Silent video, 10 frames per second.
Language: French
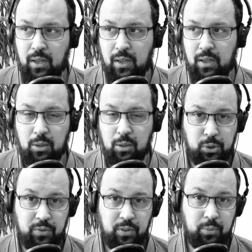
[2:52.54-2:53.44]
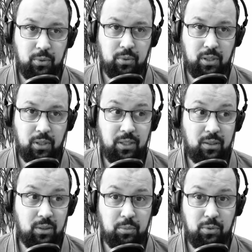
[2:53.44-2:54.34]
comment je fais pour euh, combien de
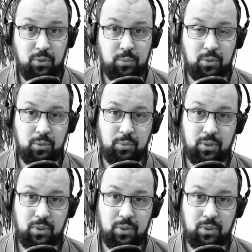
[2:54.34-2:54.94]
temps il me faut pour,